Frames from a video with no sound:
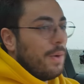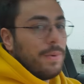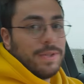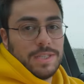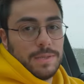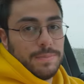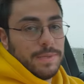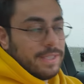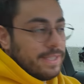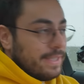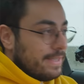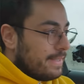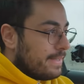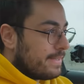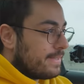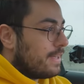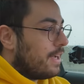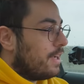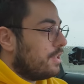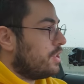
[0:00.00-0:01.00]
Ama tabii ki yine
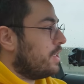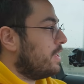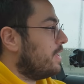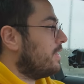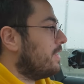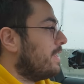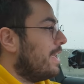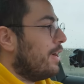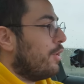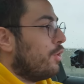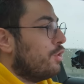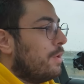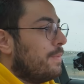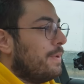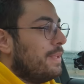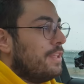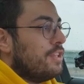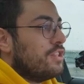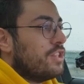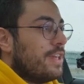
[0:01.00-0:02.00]
sağ şeritte
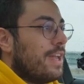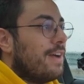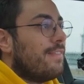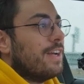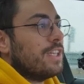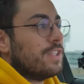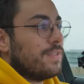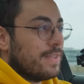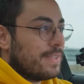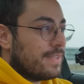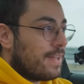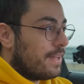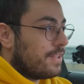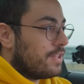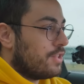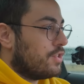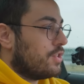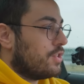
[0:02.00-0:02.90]
olabildiğince yavaş ve sakin